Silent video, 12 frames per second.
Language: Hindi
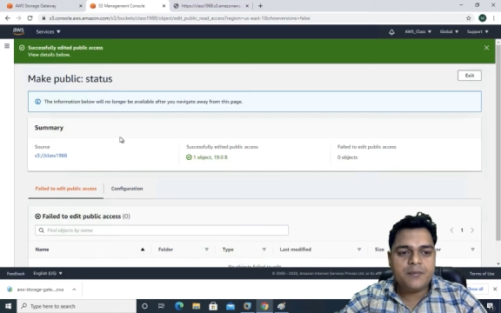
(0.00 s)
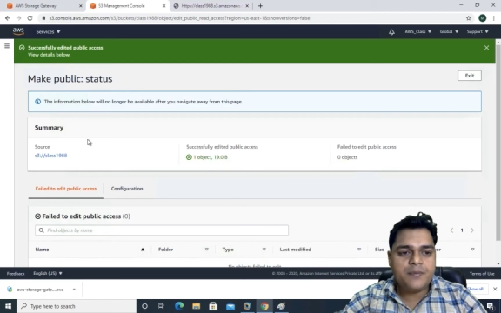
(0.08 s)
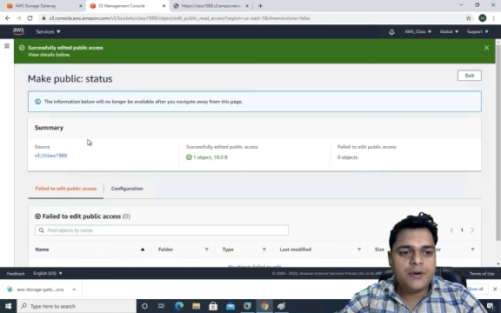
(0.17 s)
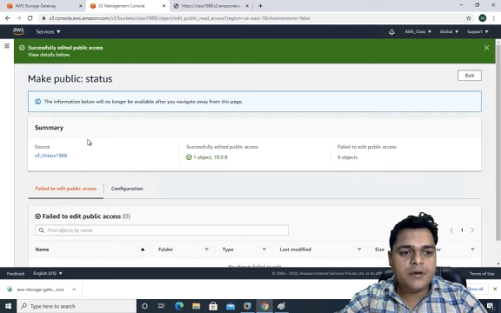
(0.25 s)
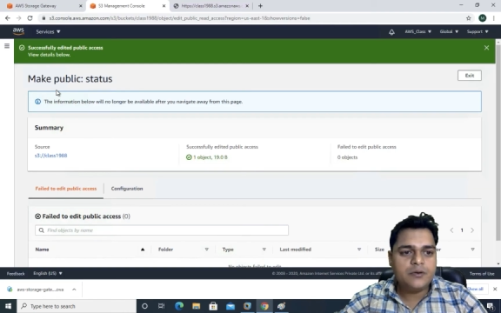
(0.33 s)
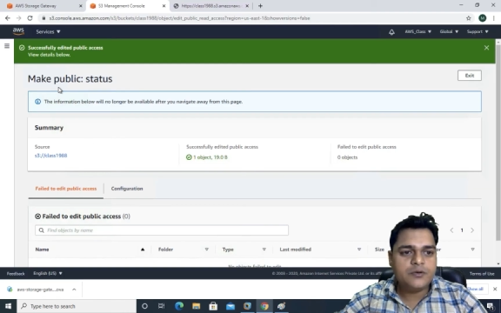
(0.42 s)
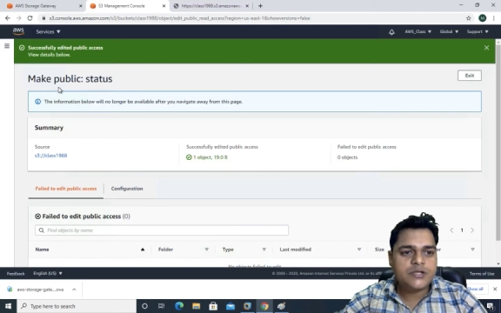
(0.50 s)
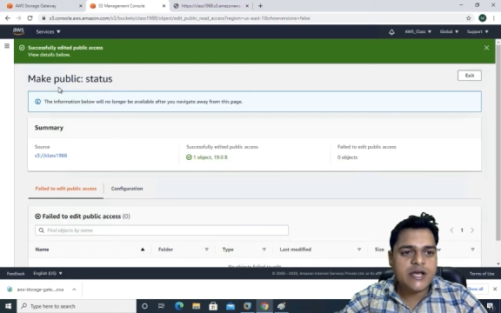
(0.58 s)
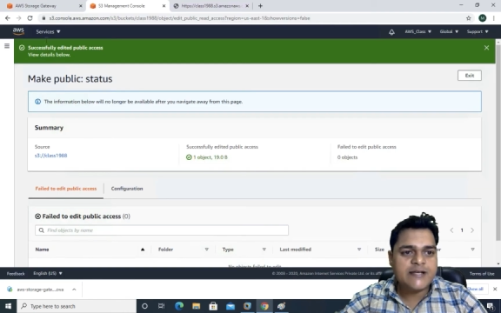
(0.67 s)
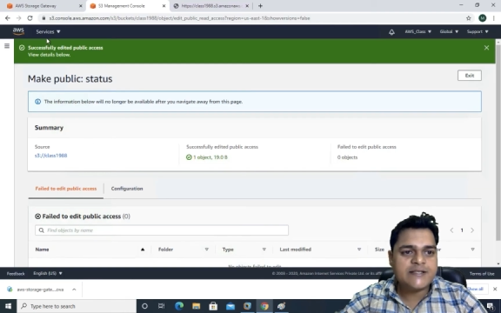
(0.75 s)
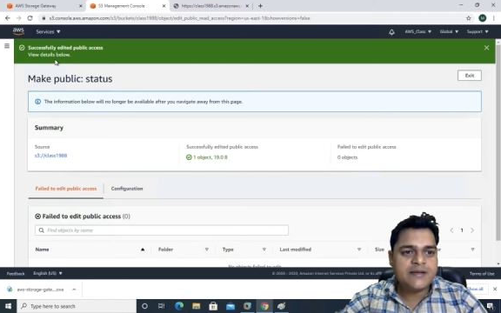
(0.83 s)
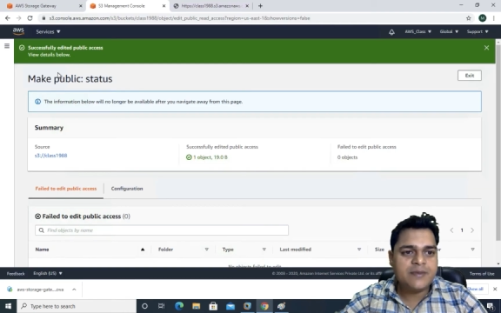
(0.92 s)
आप उस
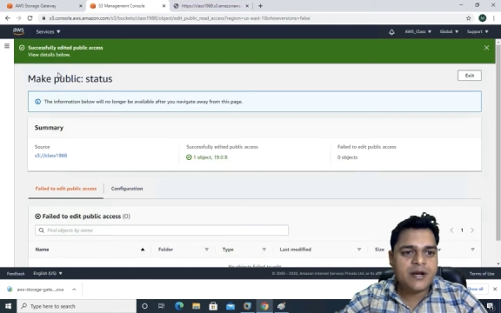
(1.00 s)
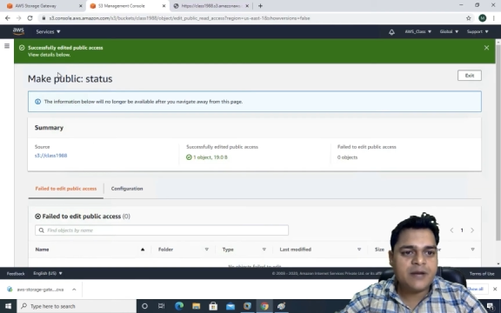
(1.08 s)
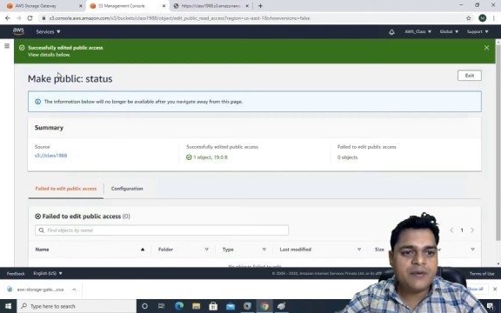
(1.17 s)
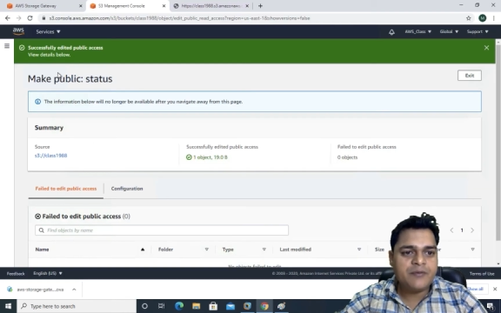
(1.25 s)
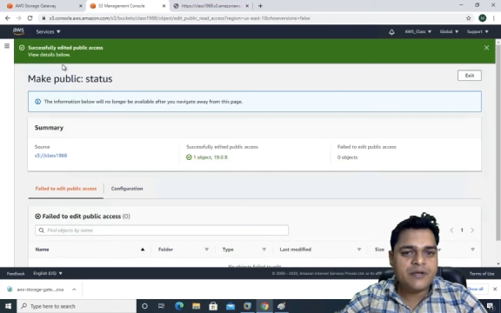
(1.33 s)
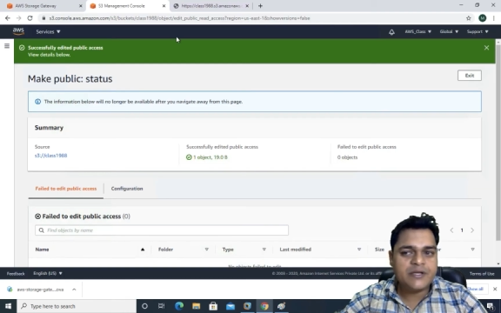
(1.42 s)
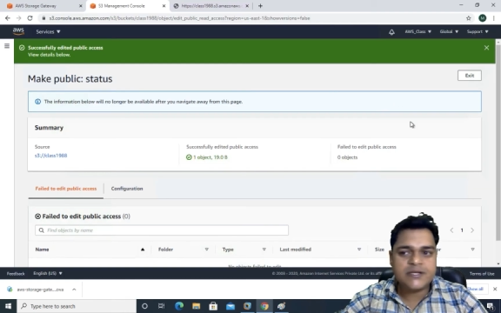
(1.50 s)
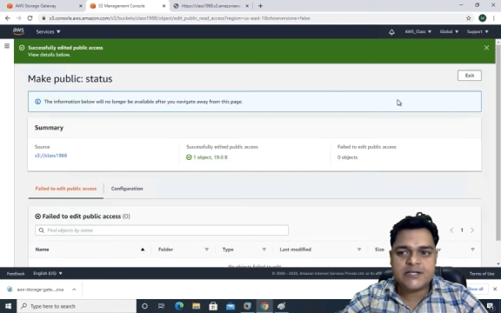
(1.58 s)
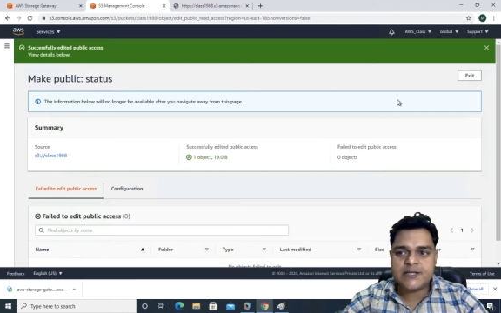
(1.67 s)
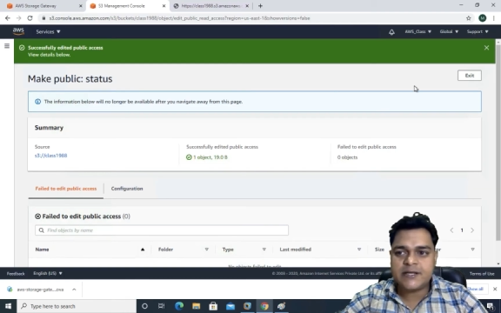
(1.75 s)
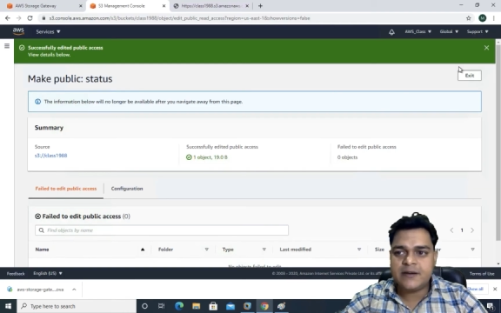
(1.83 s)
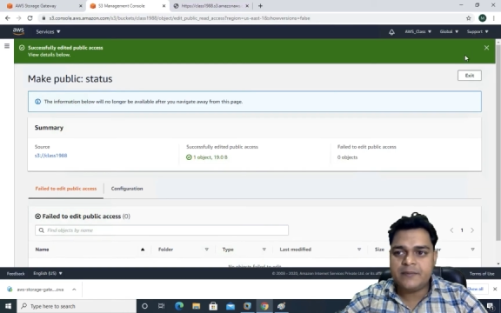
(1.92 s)
एस थ्री बकेट में फिर से
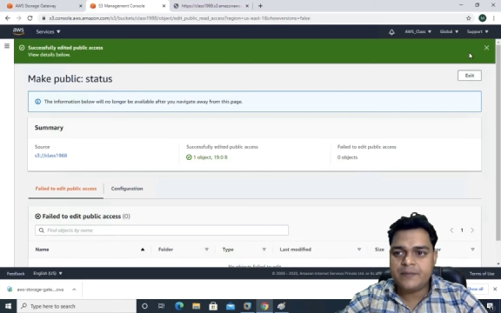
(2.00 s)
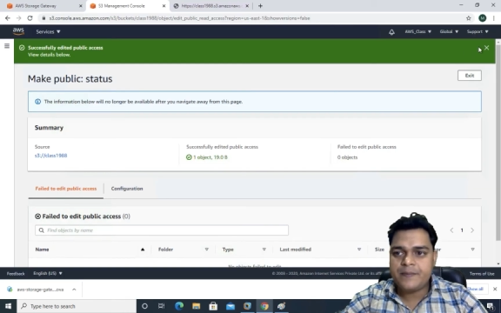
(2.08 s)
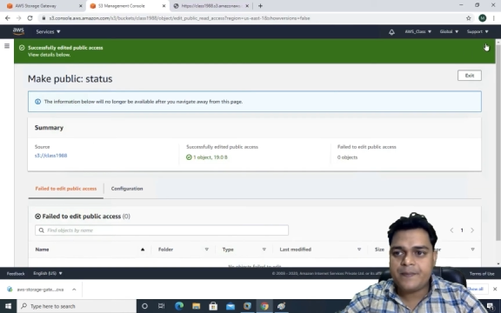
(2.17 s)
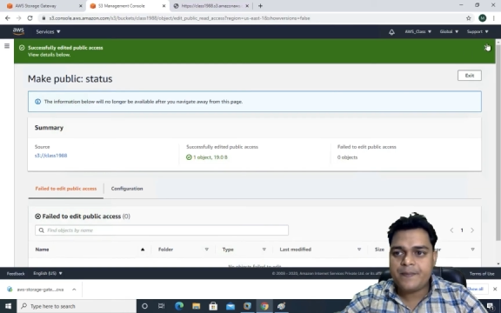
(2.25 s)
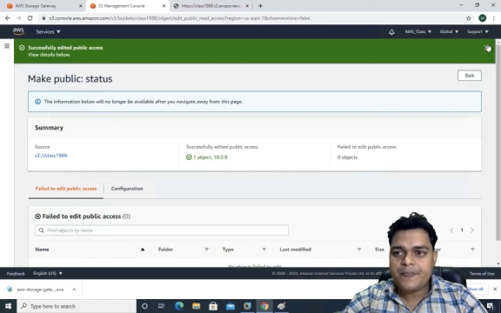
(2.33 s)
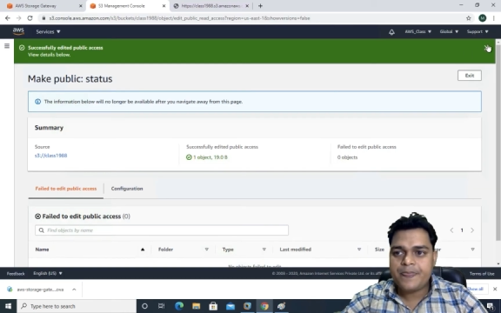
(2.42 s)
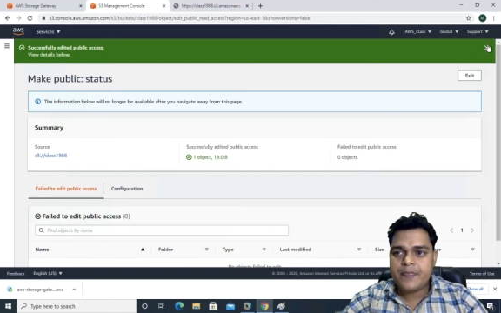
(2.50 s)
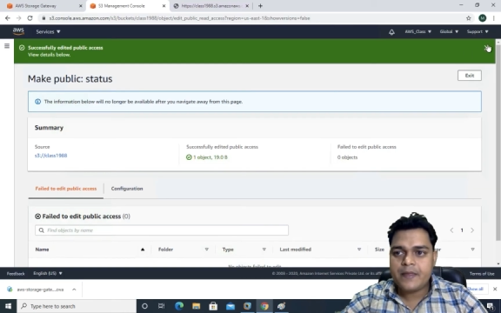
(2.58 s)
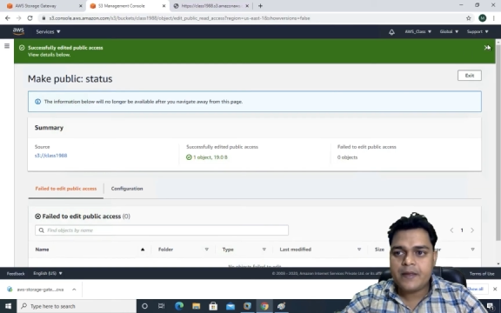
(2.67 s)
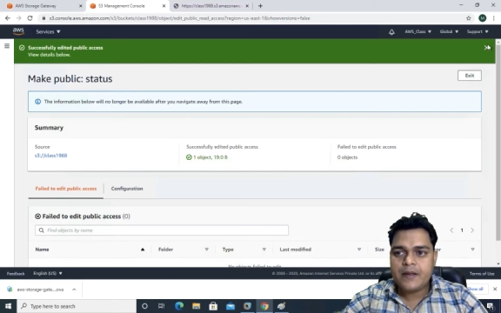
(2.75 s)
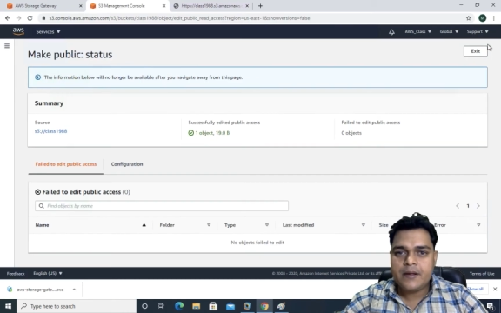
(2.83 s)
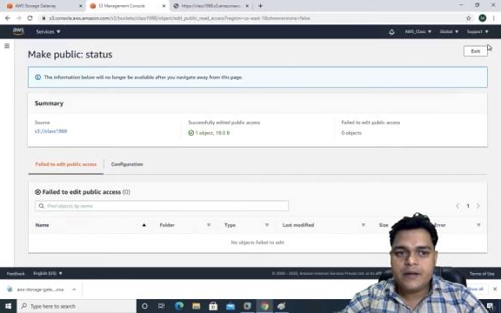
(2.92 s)
चलते हैं हम
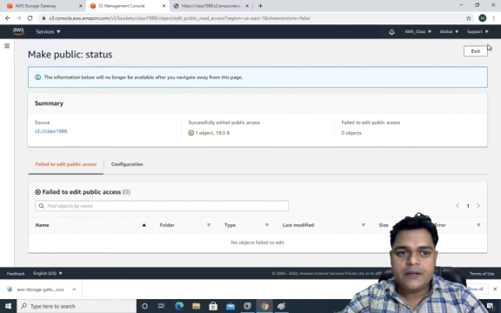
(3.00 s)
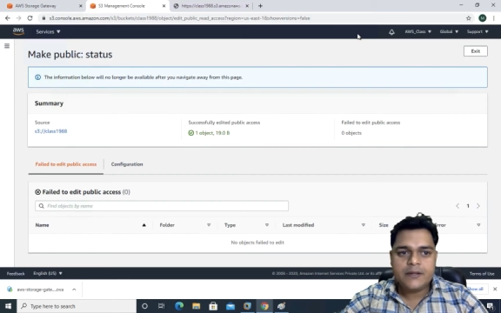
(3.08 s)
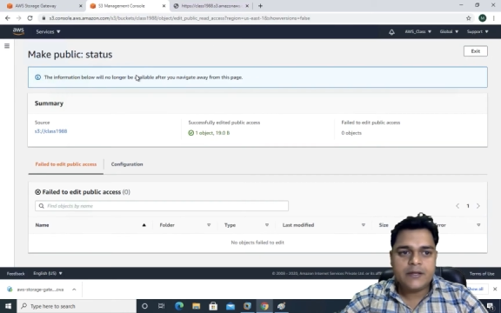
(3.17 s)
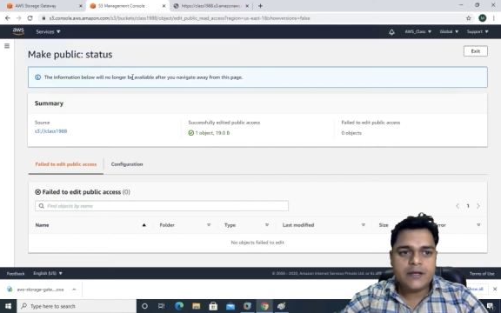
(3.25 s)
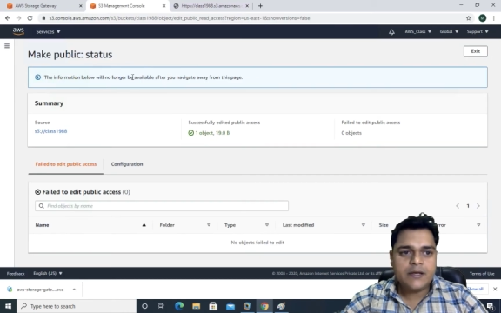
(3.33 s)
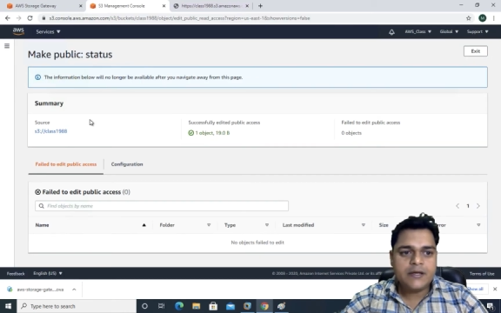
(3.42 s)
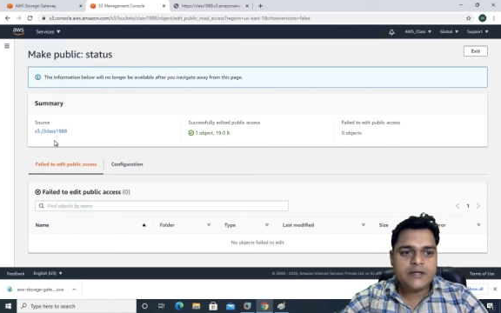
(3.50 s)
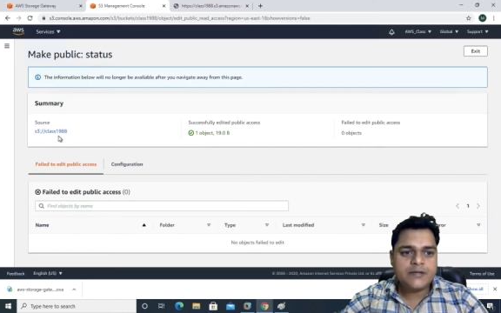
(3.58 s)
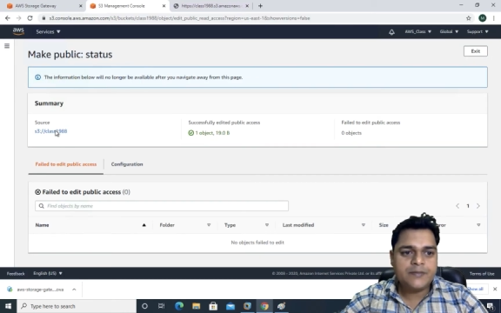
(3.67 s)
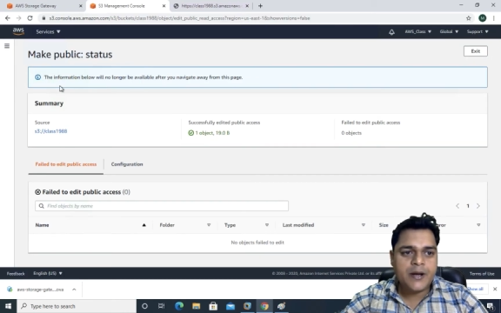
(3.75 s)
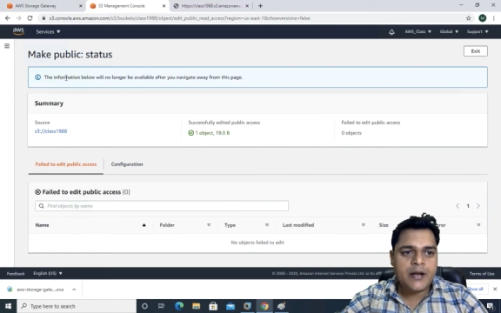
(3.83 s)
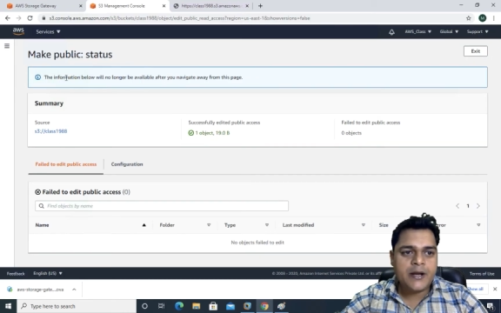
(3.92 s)
ठीक है इस
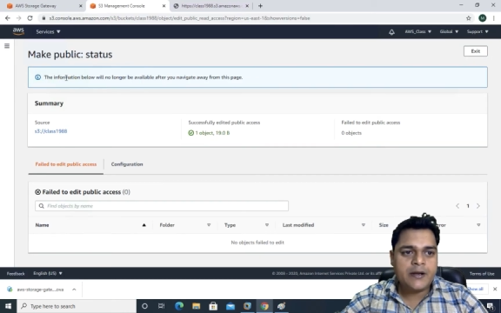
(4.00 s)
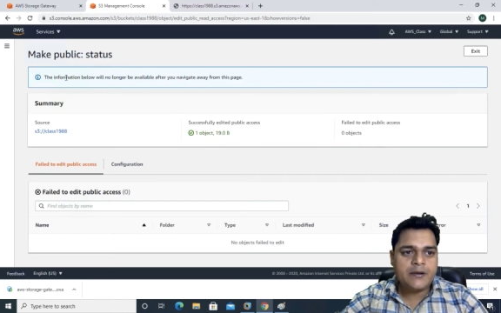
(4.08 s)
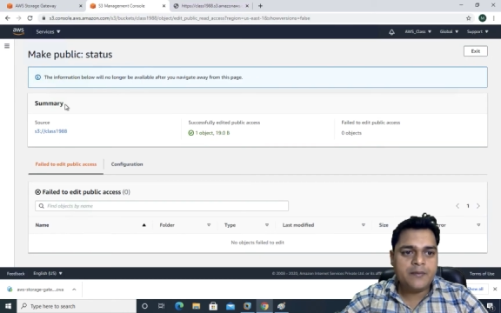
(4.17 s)
बकेट